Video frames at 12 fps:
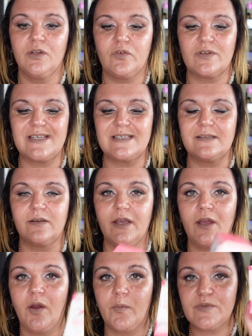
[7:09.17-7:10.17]
Donc, ça
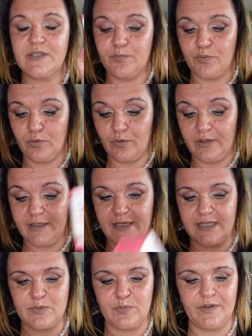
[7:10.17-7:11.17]
serait un petit peu les
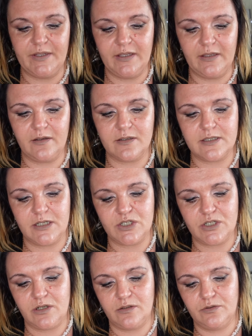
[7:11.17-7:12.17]
gaspiller en
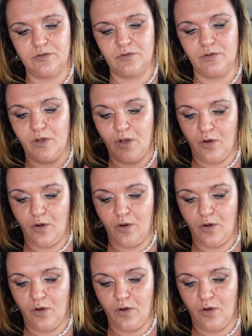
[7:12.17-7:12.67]
sachant que